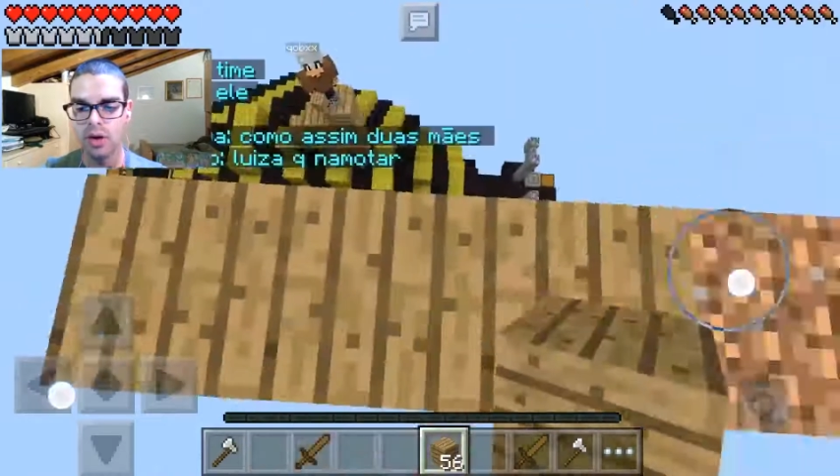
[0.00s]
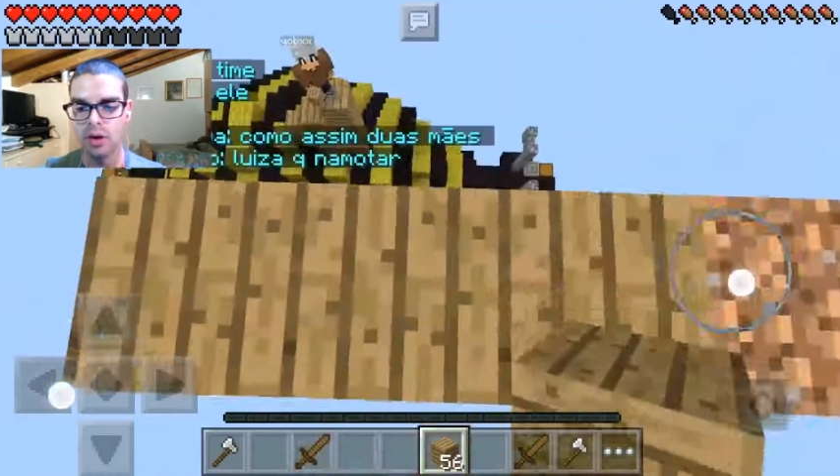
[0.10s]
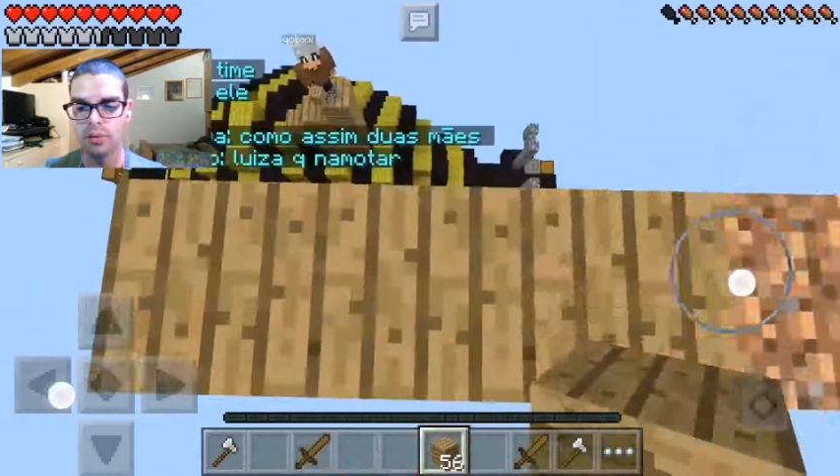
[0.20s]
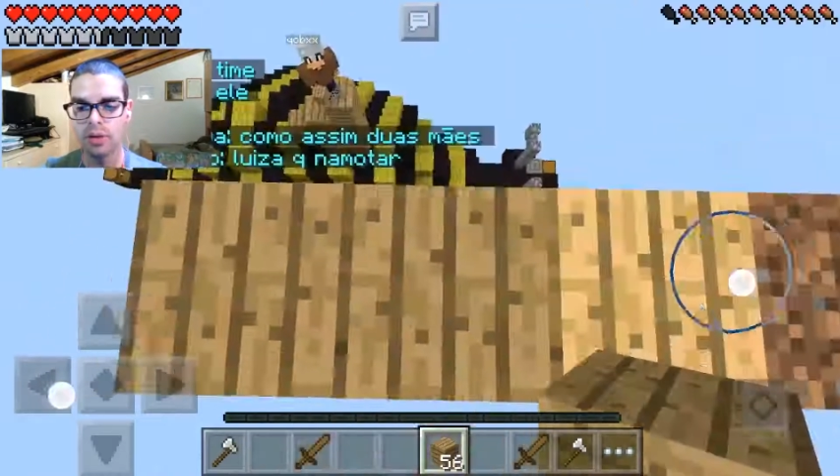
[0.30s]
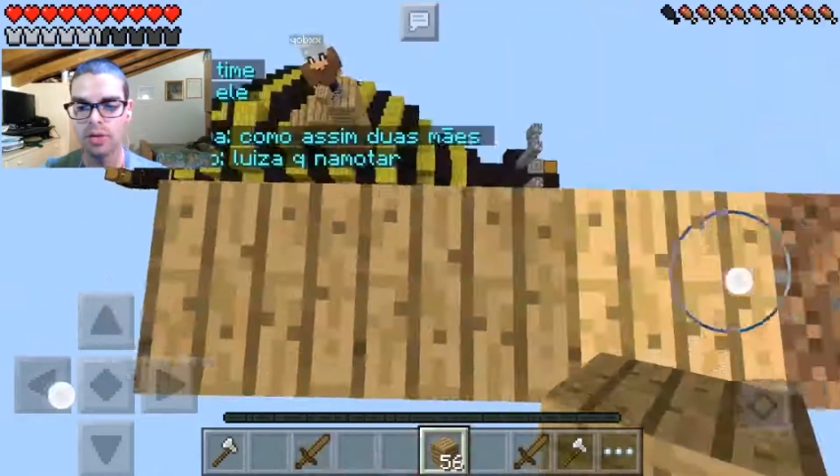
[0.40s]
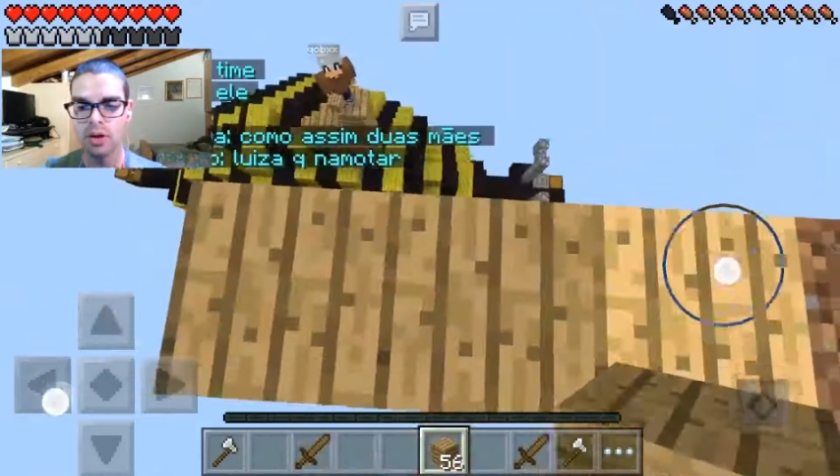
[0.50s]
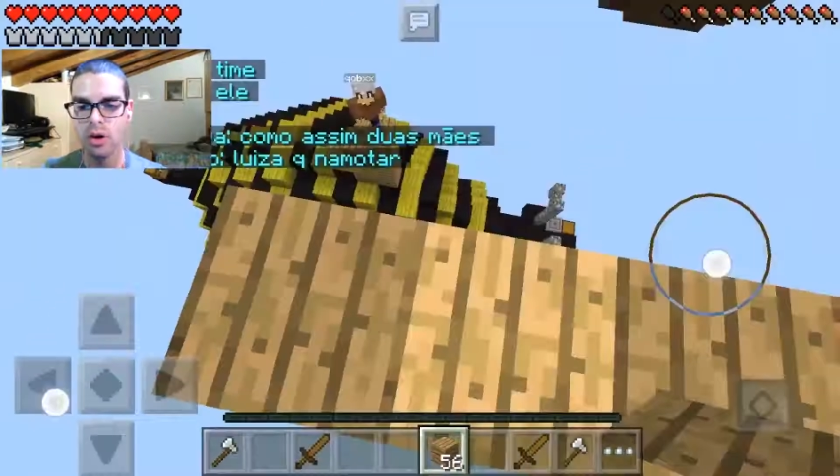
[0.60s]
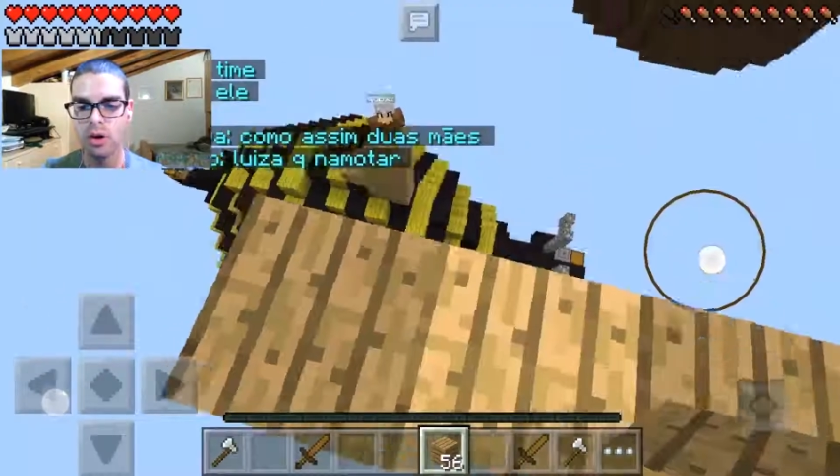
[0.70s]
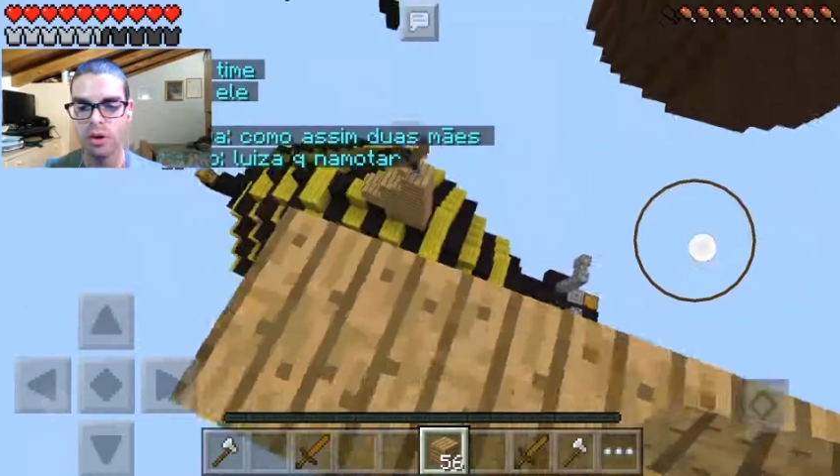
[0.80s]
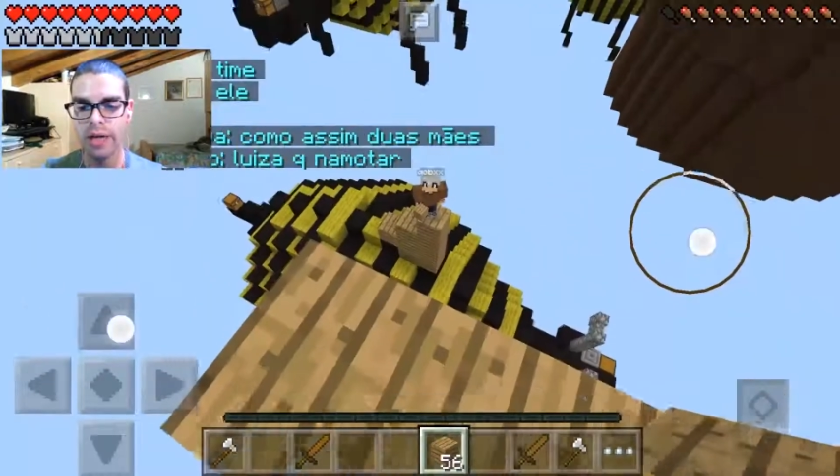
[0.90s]
Oh mio
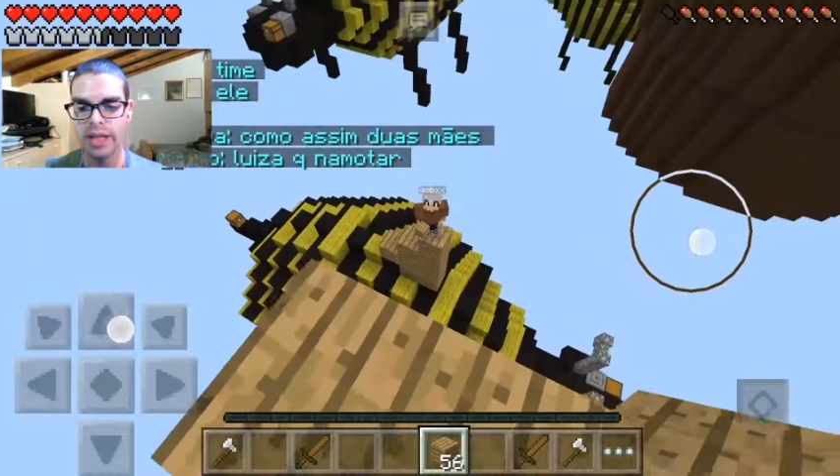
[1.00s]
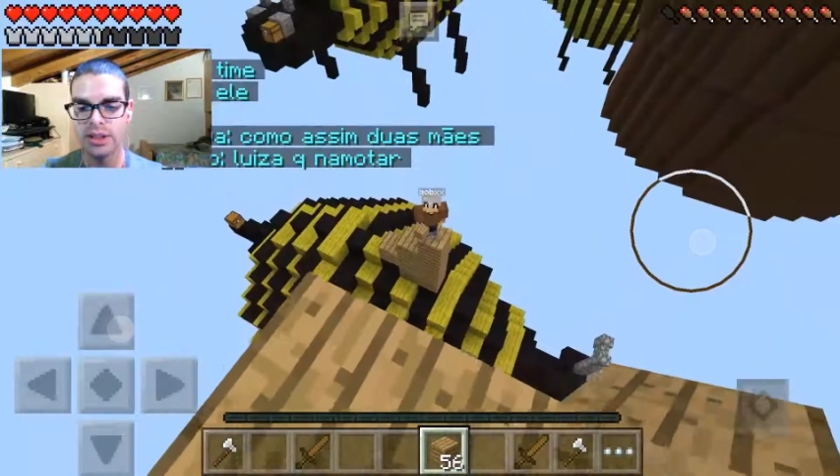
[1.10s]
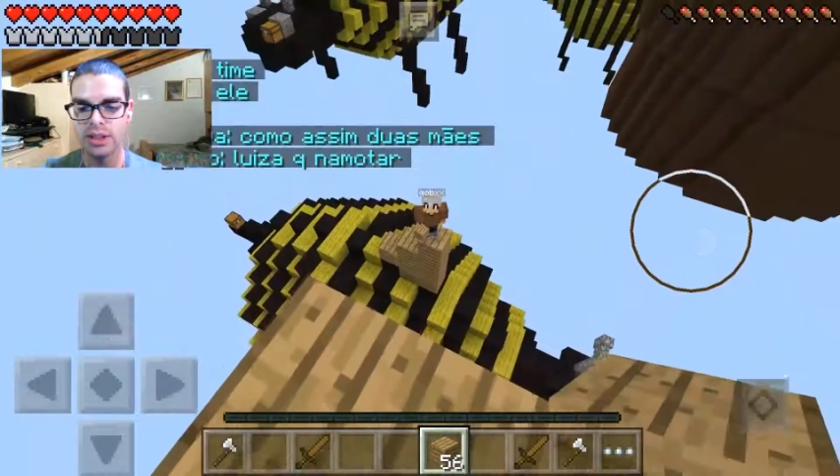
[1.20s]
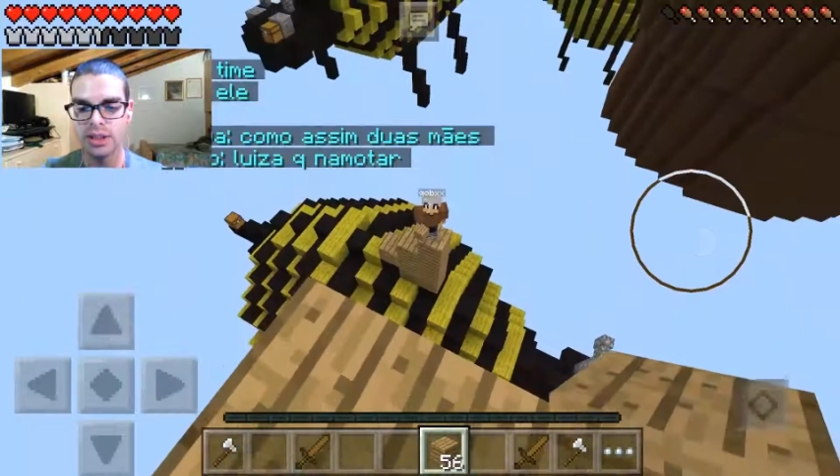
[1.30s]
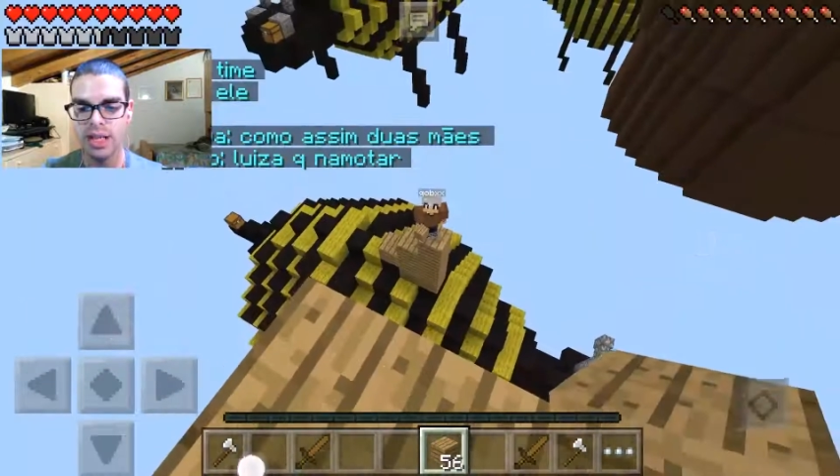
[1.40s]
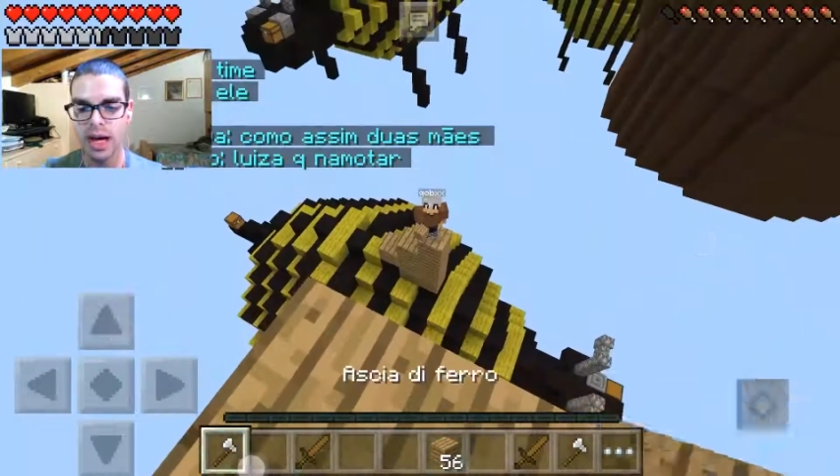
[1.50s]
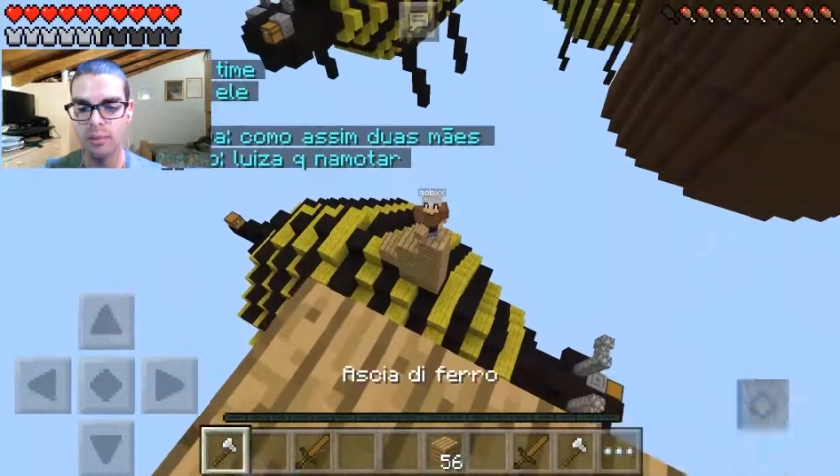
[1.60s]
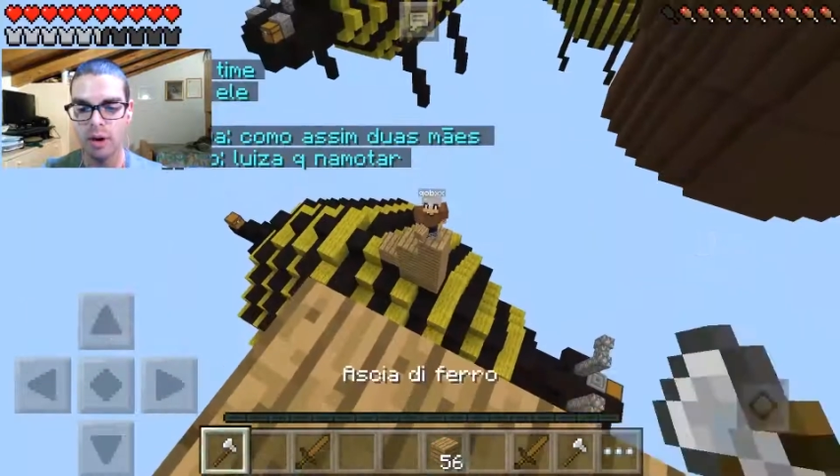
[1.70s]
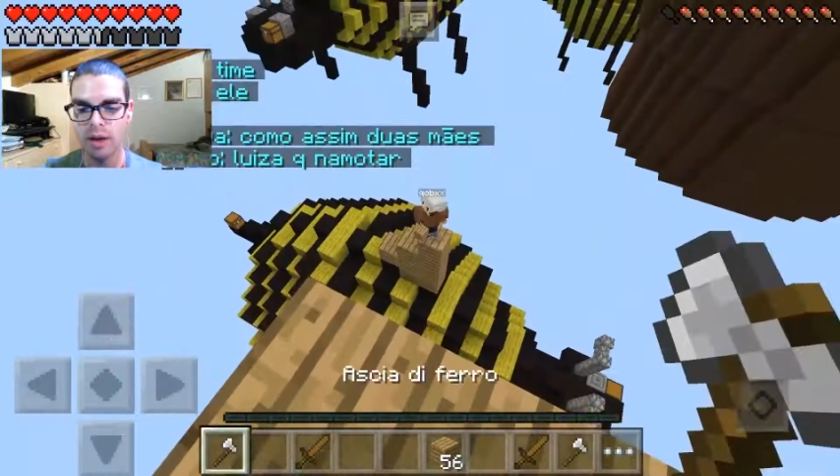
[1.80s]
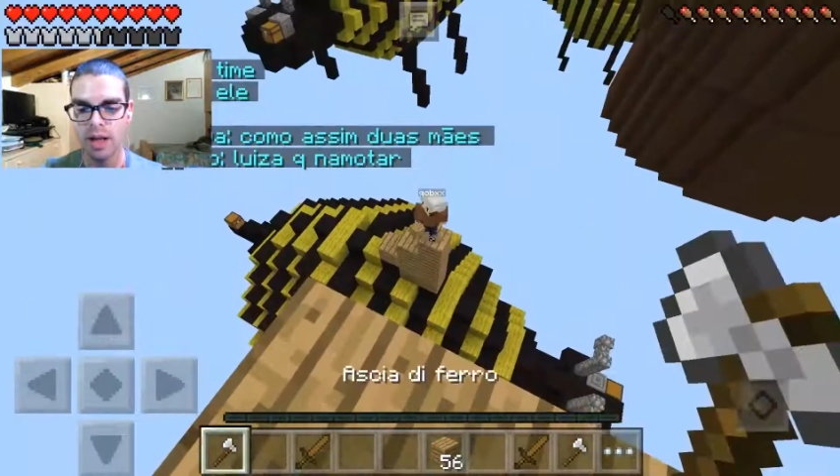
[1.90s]
Dio, ok, ci
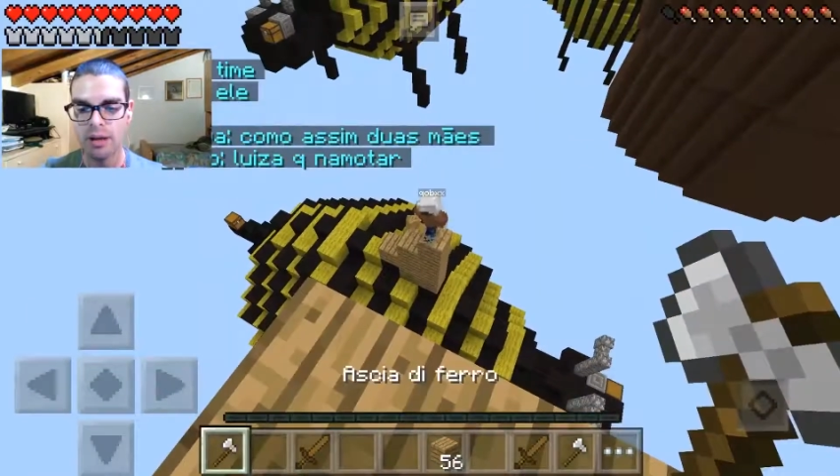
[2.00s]
siamo.